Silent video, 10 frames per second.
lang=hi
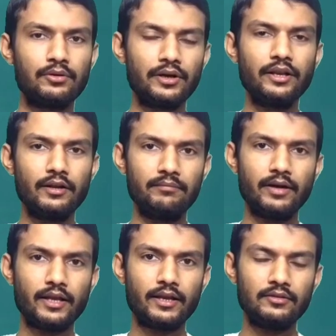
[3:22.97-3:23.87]
फोर्टीन
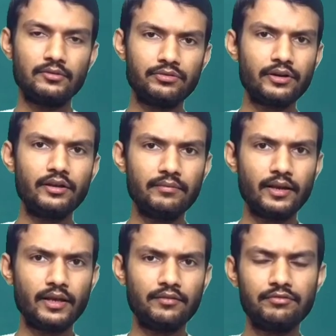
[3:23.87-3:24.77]
नंबर आ रहा है तो फोर्टीन
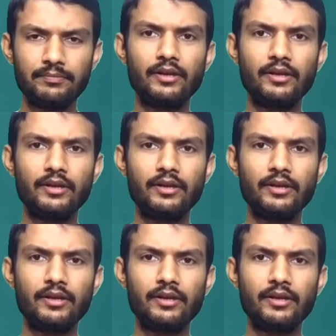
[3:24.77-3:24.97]
बनाइए